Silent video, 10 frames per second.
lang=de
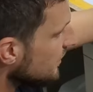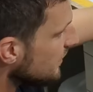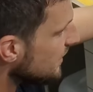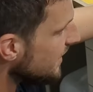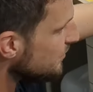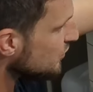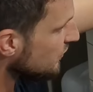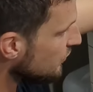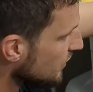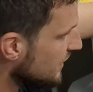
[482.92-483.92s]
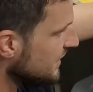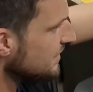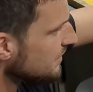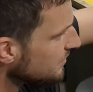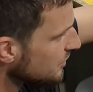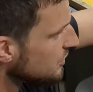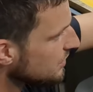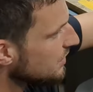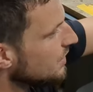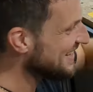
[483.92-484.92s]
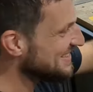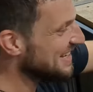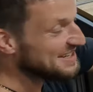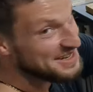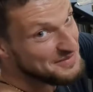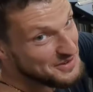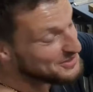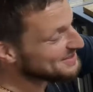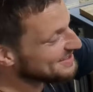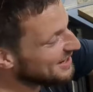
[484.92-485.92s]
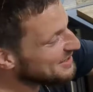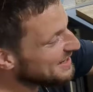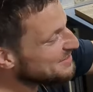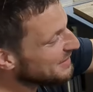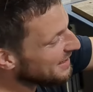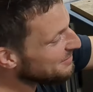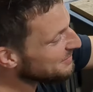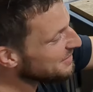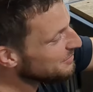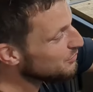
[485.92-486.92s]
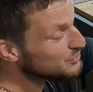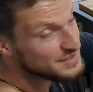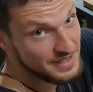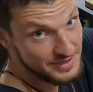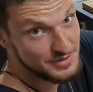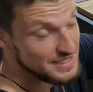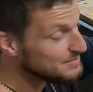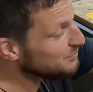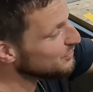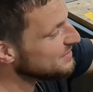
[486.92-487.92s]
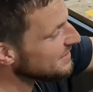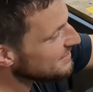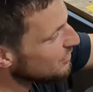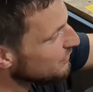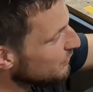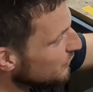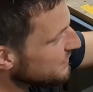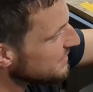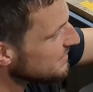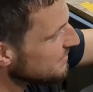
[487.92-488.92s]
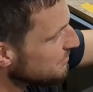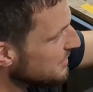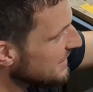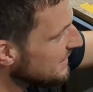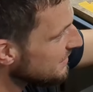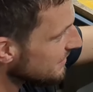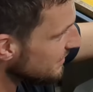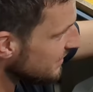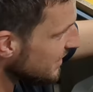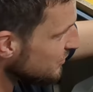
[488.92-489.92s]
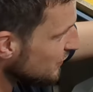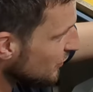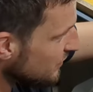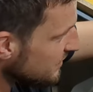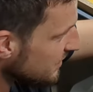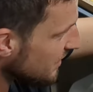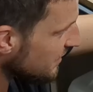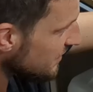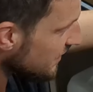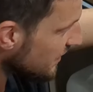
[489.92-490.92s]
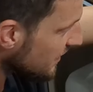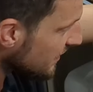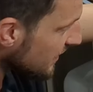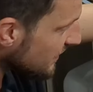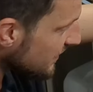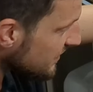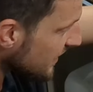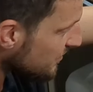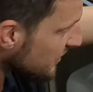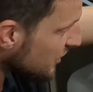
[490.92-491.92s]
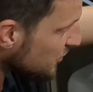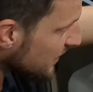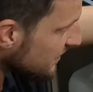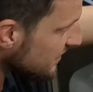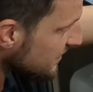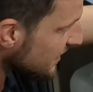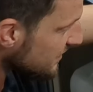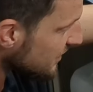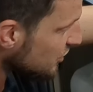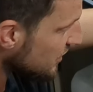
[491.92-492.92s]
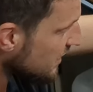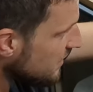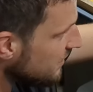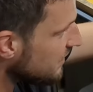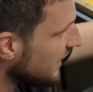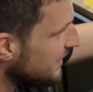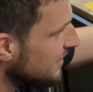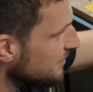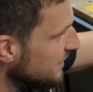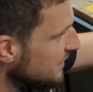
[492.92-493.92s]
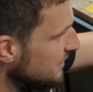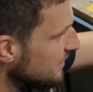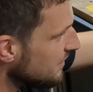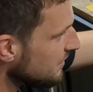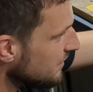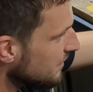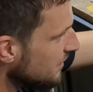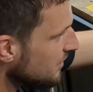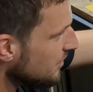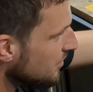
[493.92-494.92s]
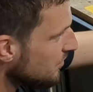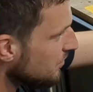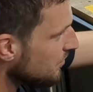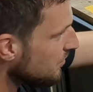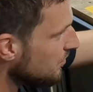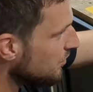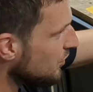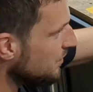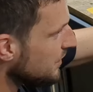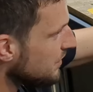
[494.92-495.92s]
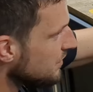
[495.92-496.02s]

Klebstoff Cleaner Gemisch. Dann nehmen wir uns 3,5 Gramm Booster, also 7% auf 50 Milliliter Klebstoffkonzentrat. Das geht mit der Spritze sehr, sehr schnell. 3,5 Milliliter, Bob,